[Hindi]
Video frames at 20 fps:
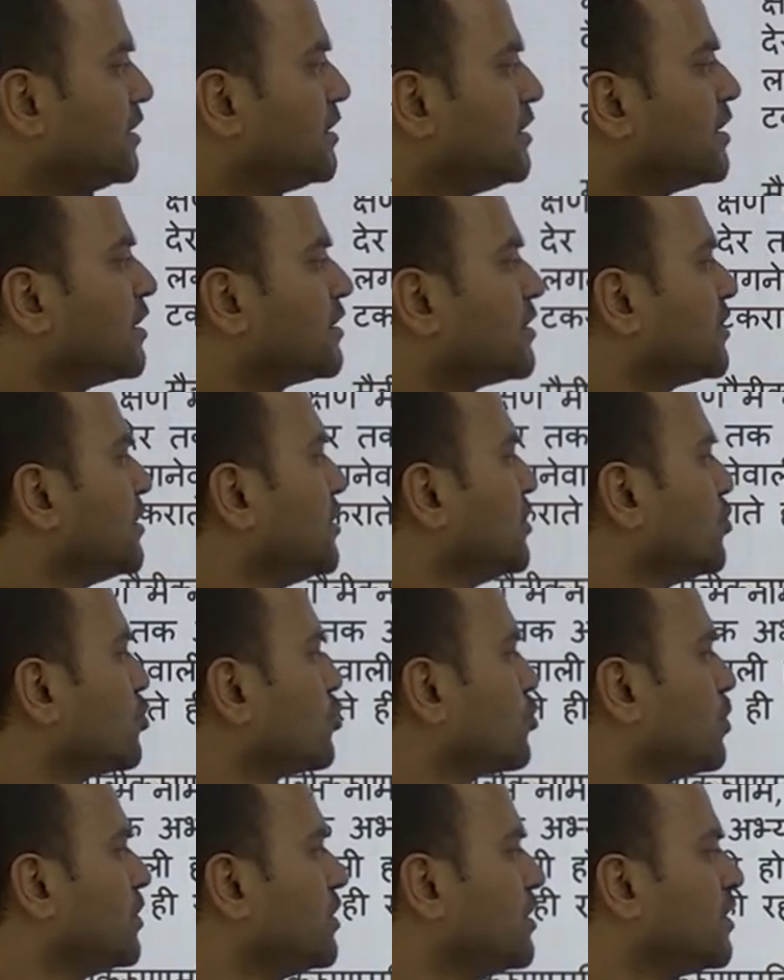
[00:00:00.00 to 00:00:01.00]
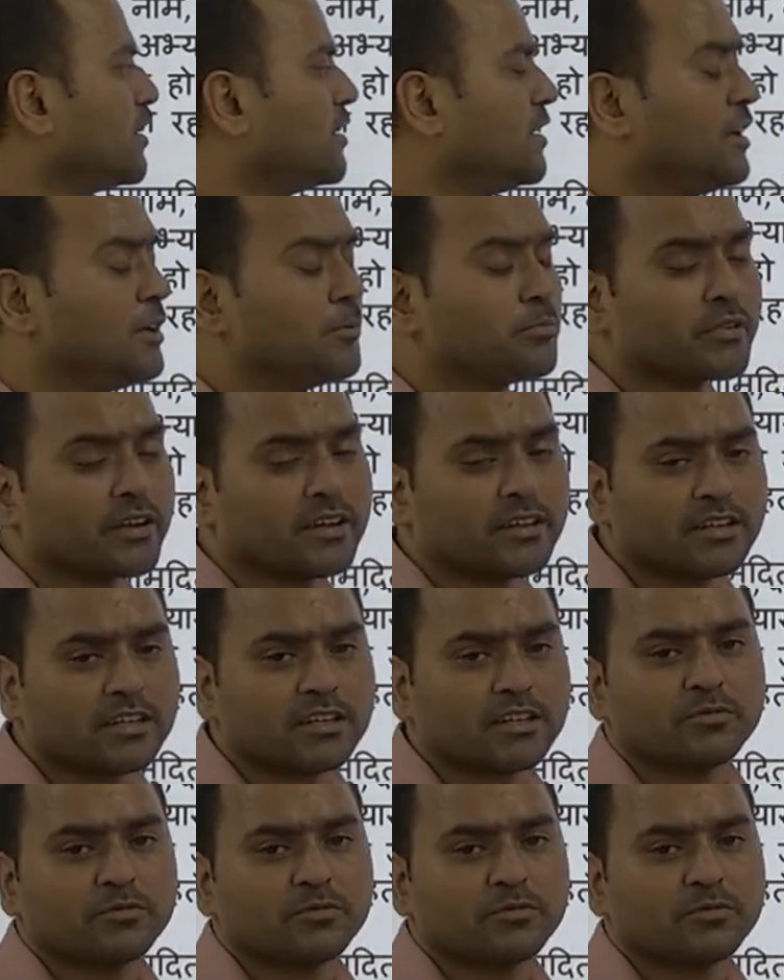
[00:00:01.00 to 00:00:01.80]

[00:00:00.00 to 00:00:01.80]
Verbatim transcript: ही रहते हैं उसमें निर्लेप रहने